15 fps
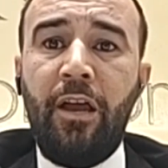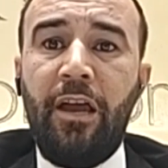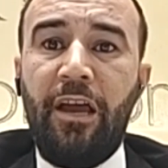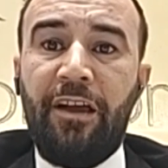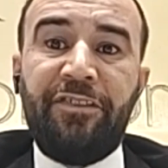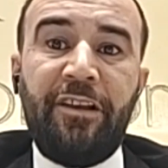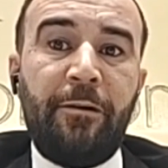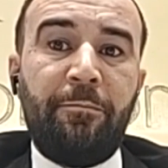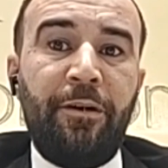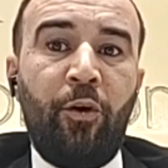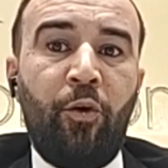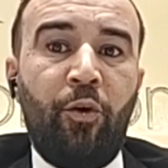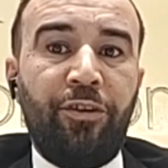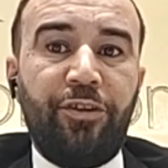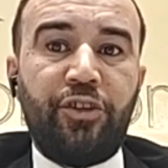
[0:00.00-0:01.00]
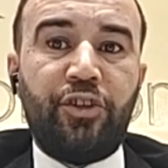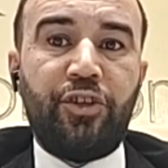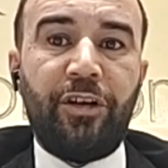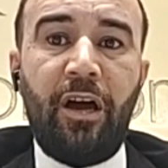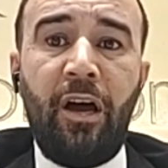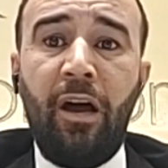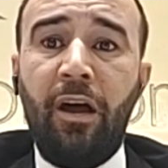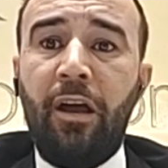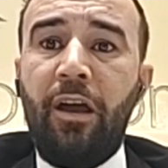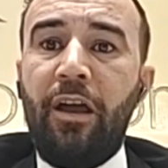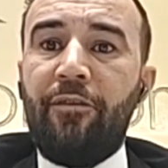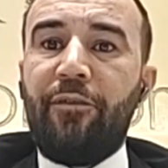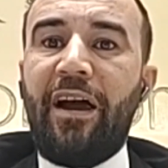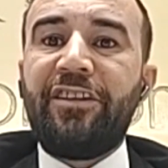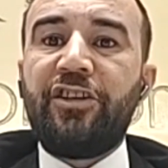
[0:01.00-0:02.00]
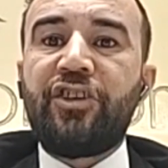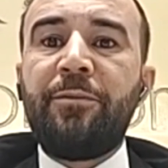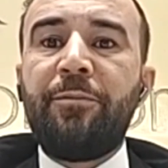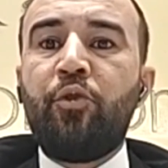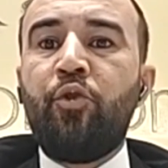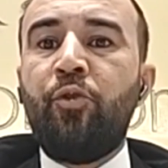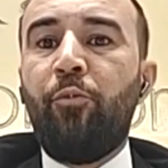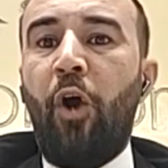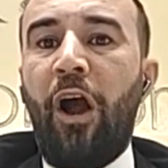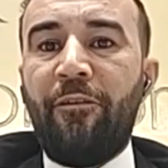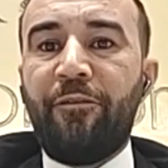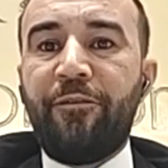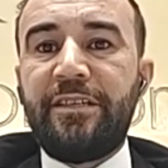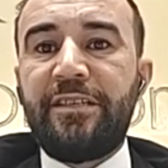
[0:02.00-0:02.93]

عند البيع وعند الشراء فهذا الشيء بيكون محفز